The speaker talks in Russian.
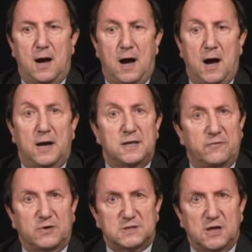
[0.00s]
а
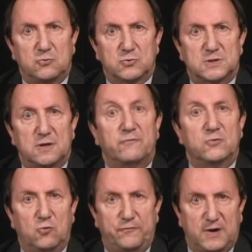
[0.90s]
Евросоюз
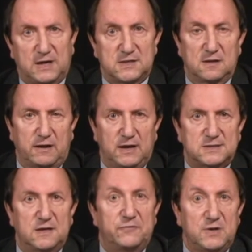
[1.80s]
вновь оказал
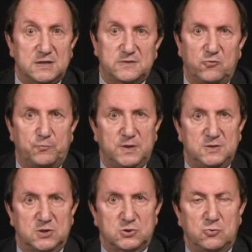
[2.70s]
Греции финансовую
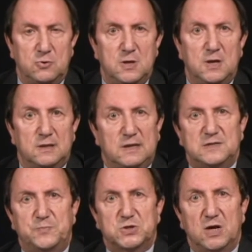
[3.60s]
поддержку для
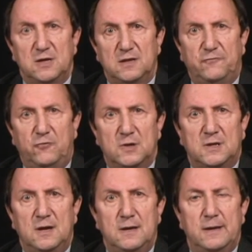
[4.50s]
избежания
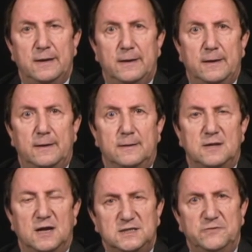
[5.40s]
дефолта,
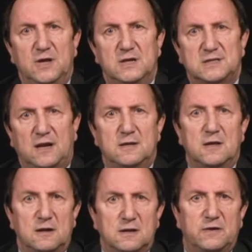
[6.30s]
негативные
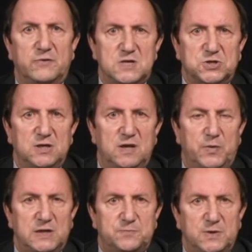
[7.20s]
настроения рынка в отношении
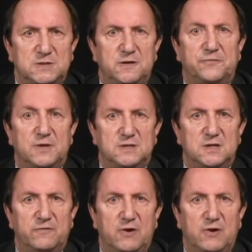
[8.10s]
перспектив единой